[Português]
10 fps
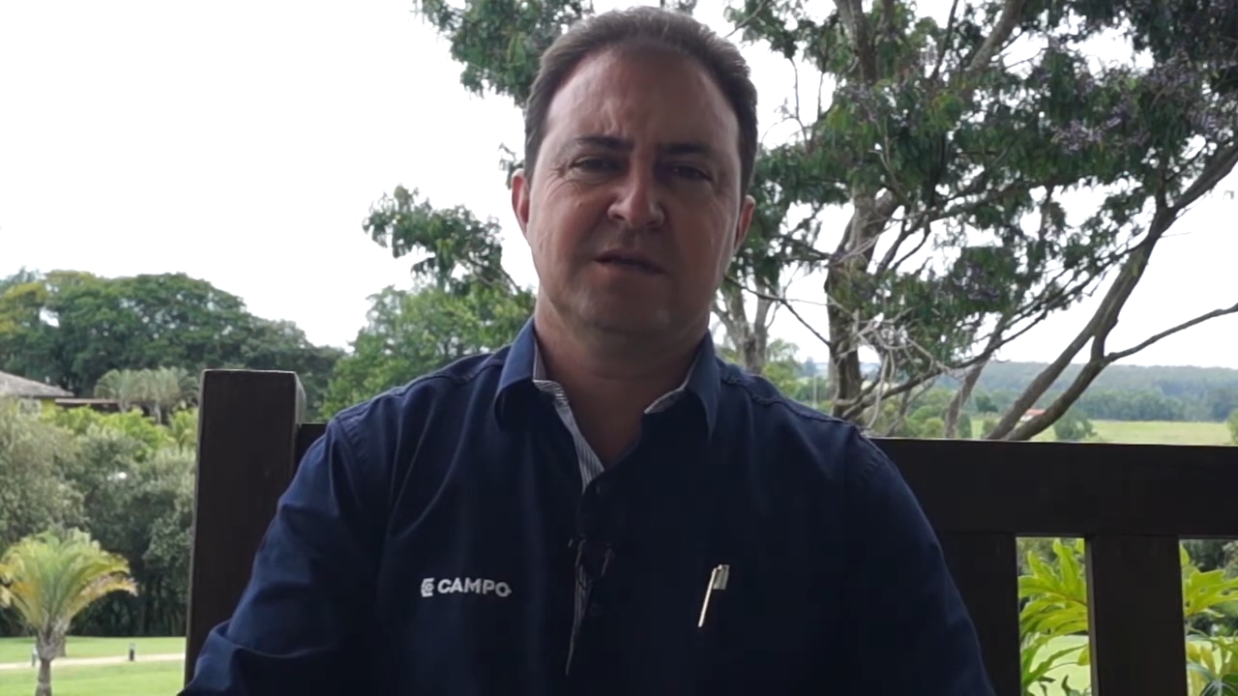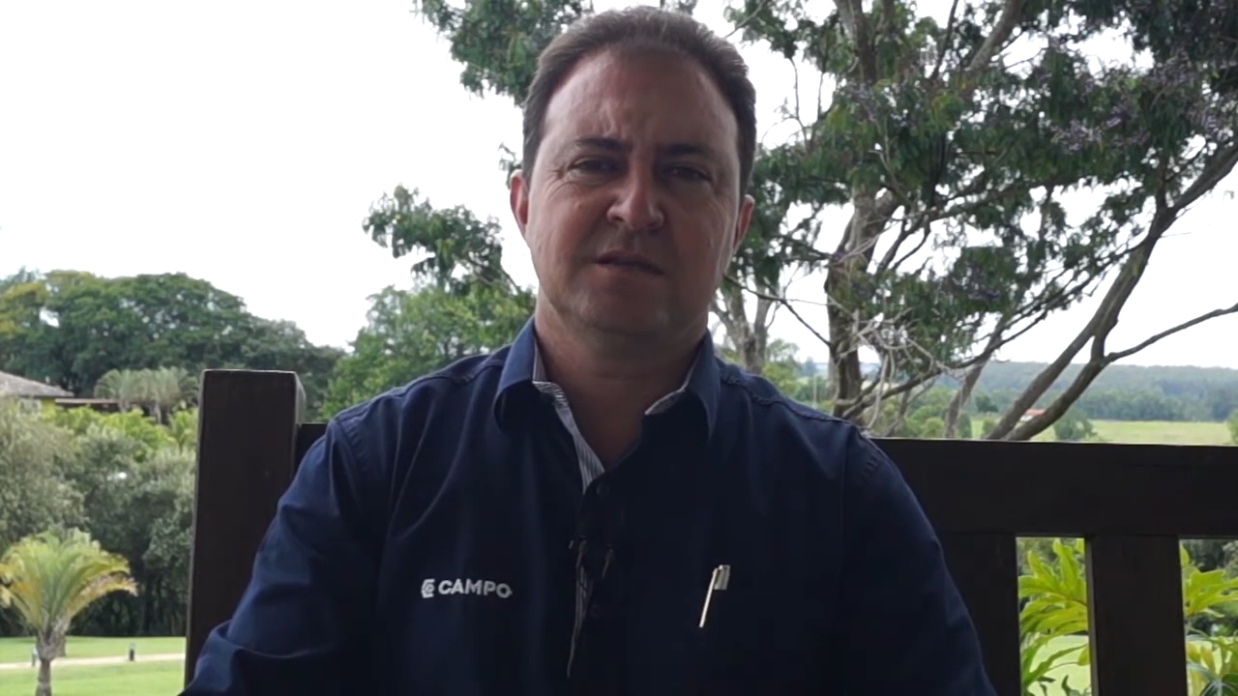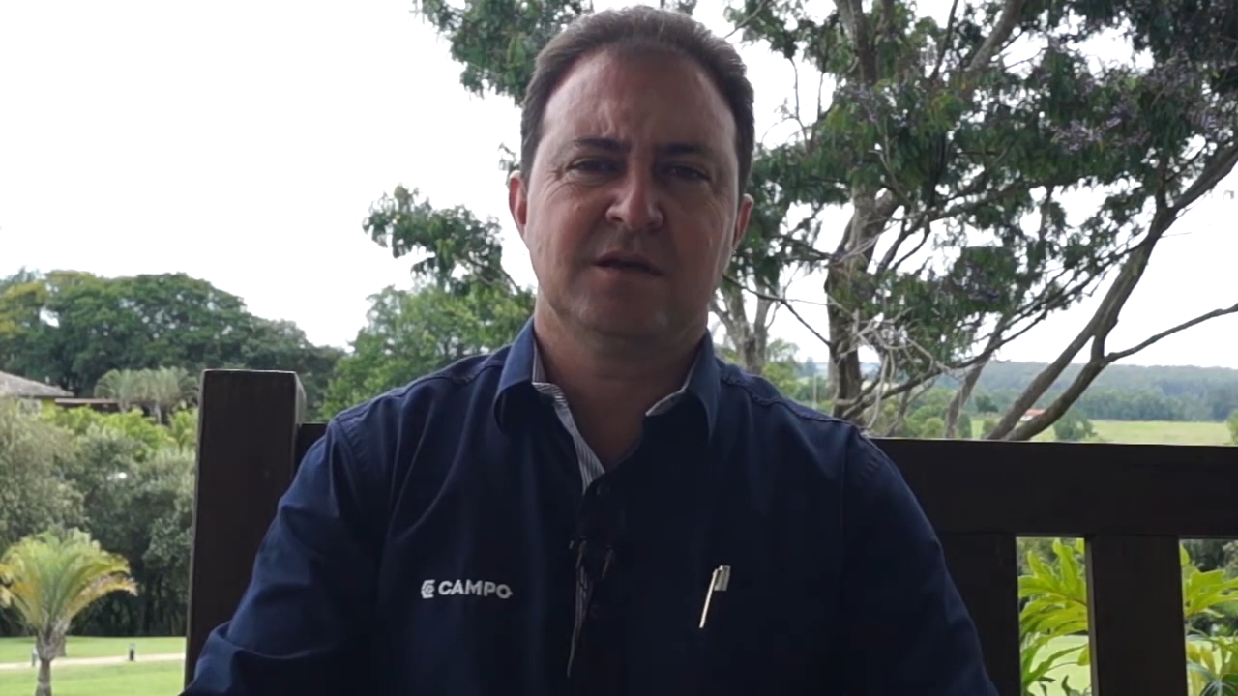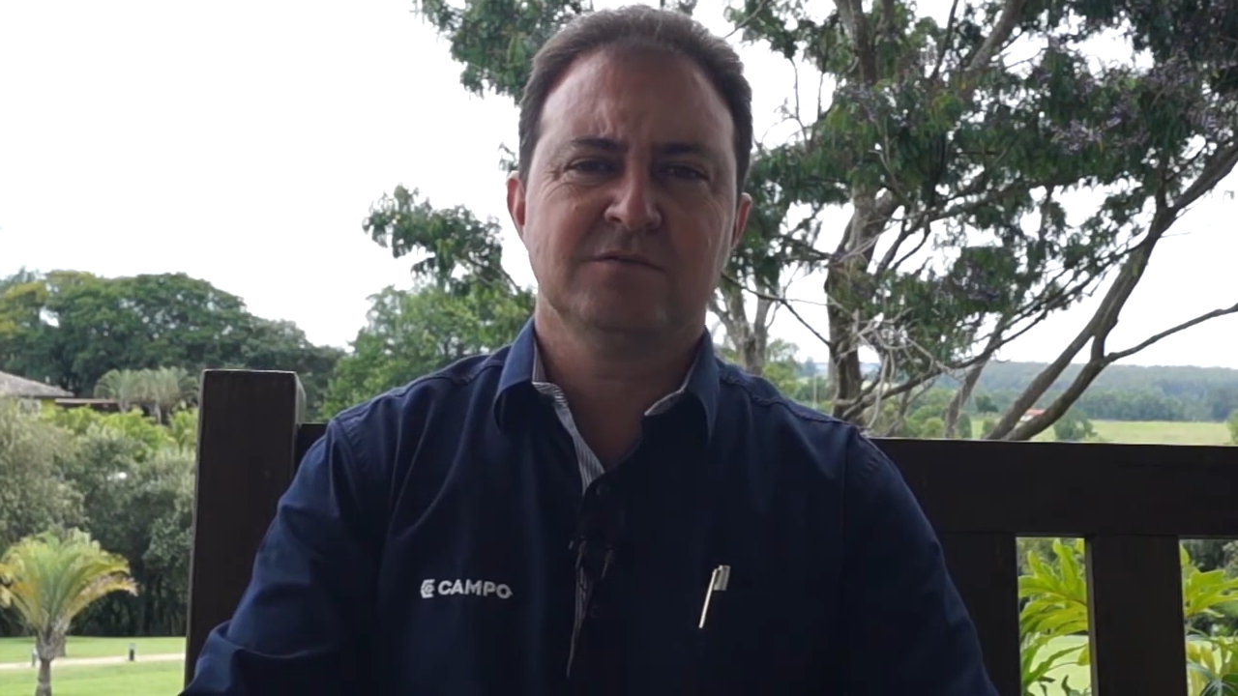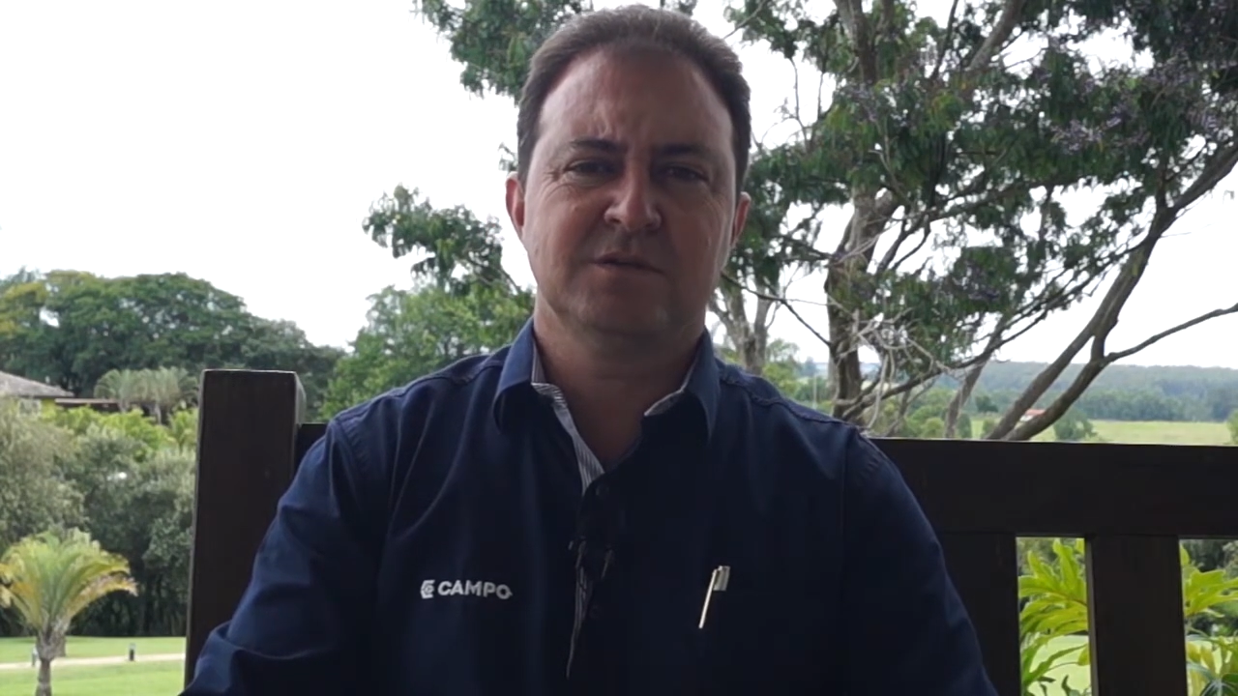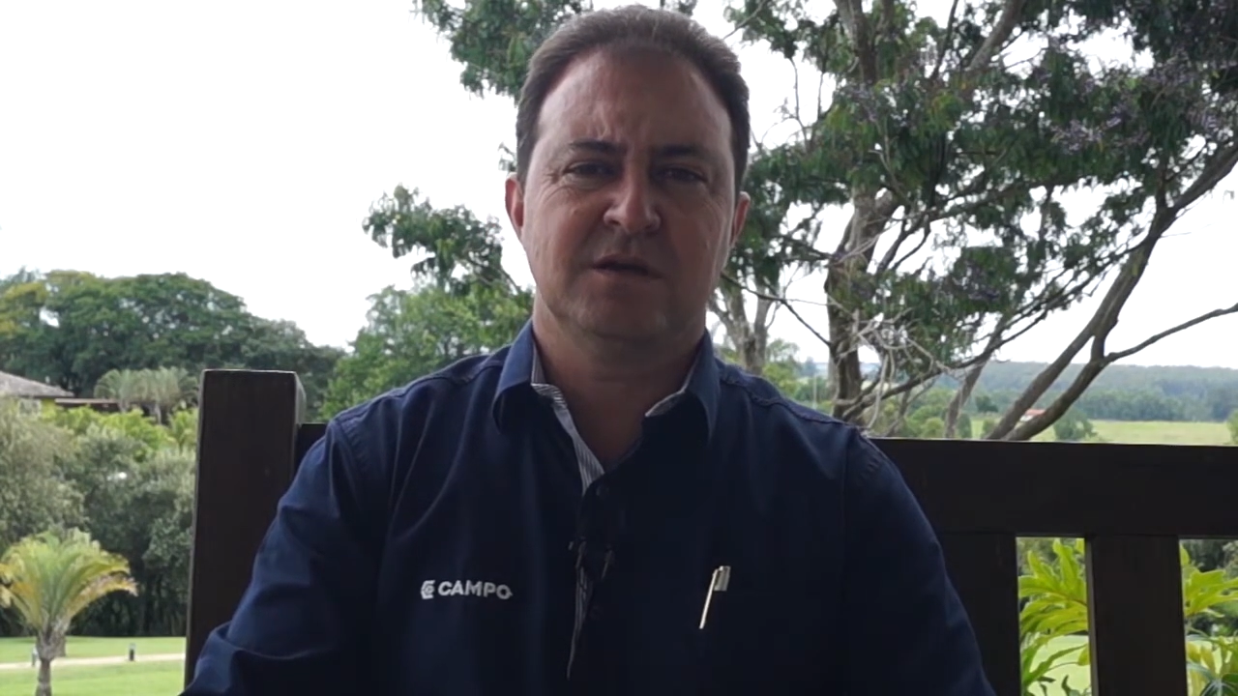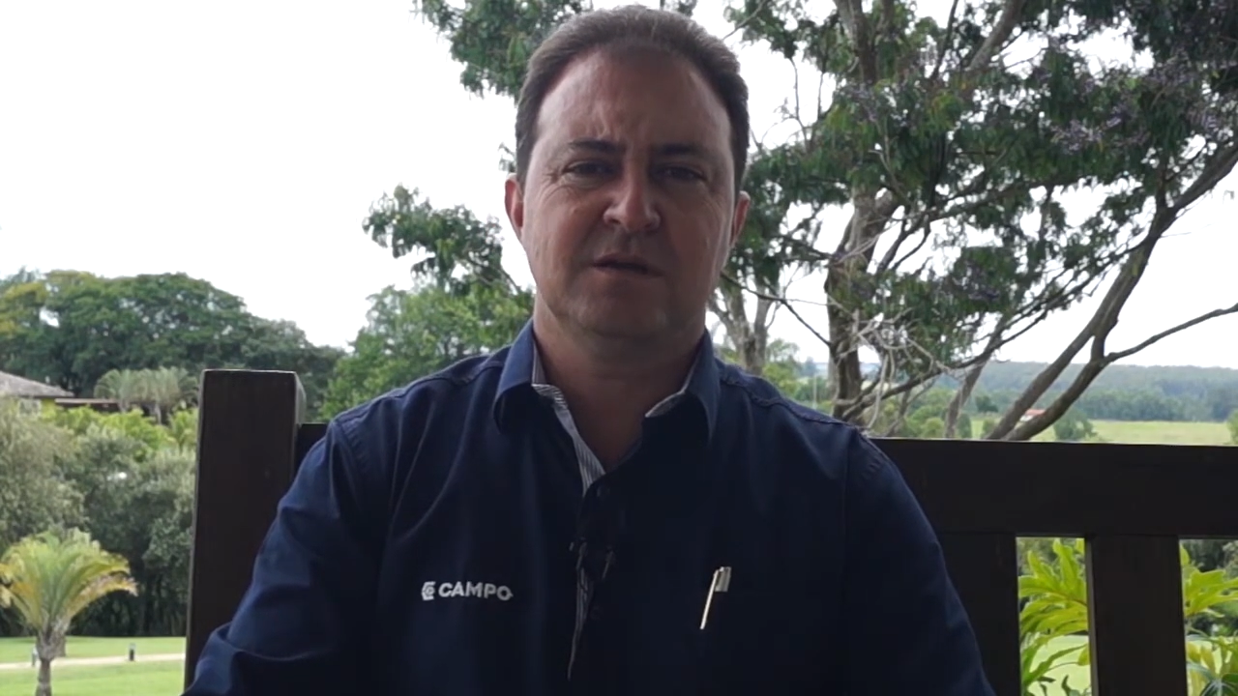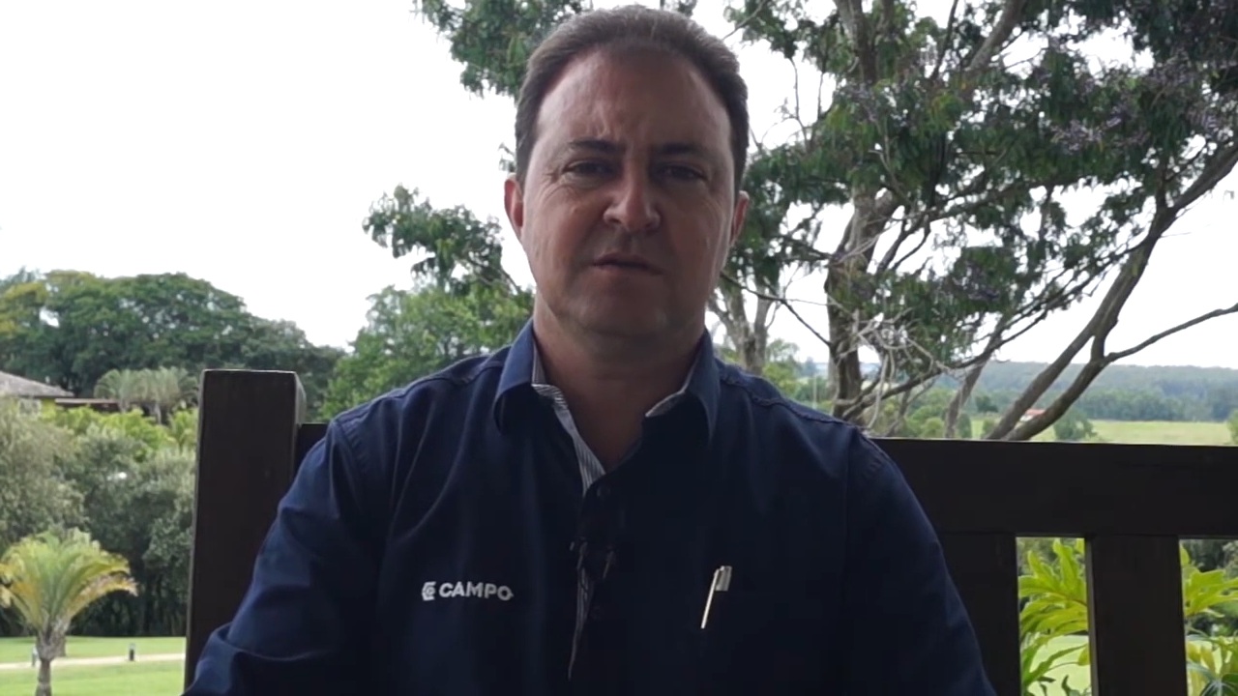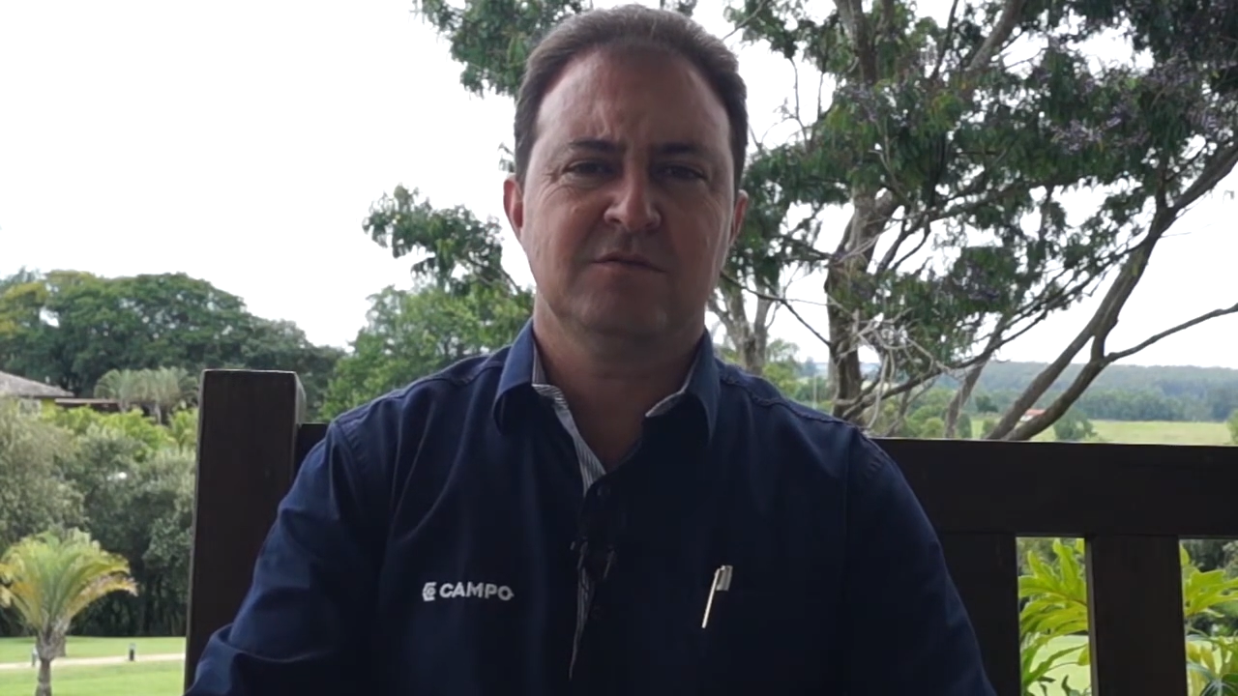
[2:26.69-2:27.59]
a gente está usando que